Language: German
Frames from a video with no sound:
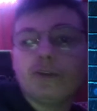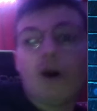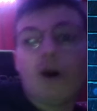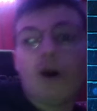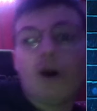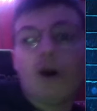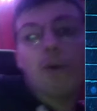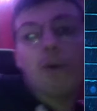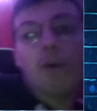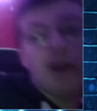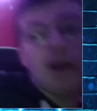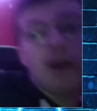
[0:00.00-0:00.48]
Auch
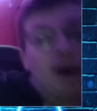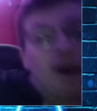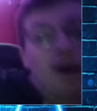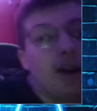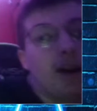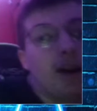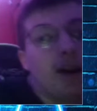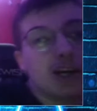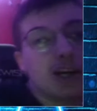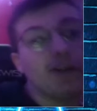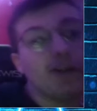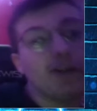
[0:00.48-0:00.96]
wenn ihr euer
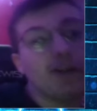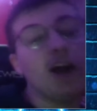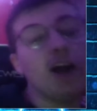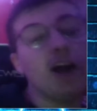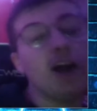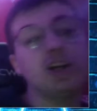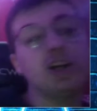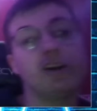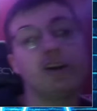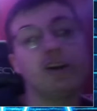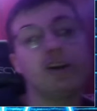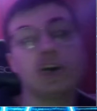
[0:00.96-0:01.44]
Geschäft
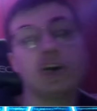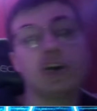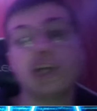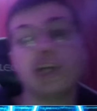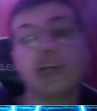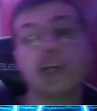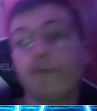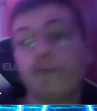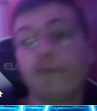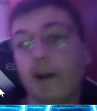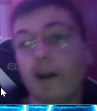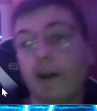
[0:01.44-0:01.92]
einsteigt, euer
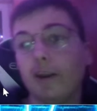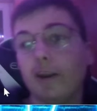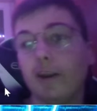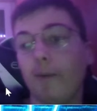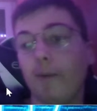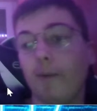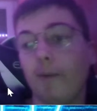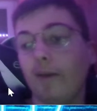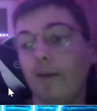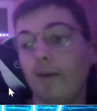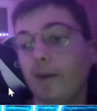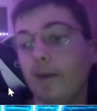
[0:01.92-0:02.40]
Geschäft kann nicht am
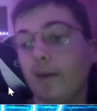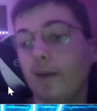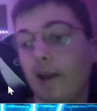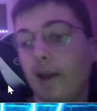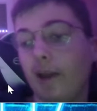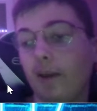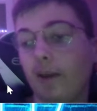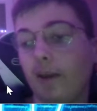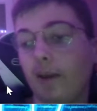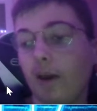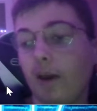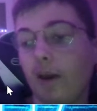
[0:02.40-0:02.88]
ersten Tag
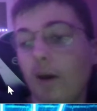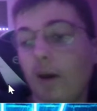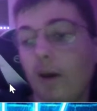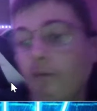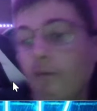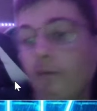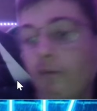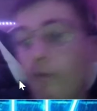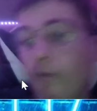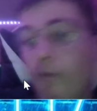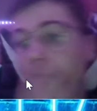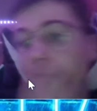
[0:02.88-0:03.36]
gleich
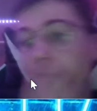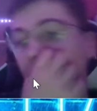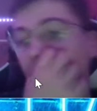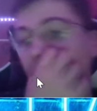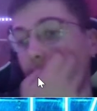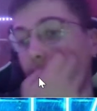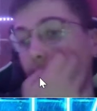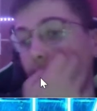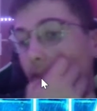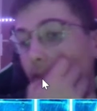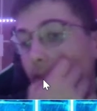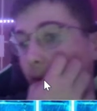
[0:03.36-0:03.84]

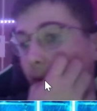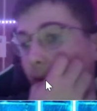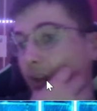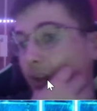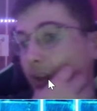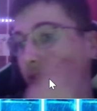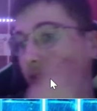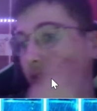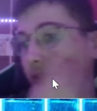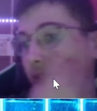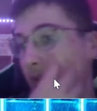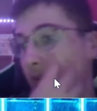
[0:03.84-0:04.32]
50.000 Euro
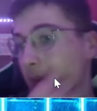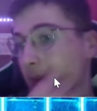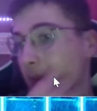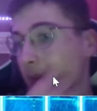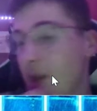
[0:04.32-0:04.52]
erzielen.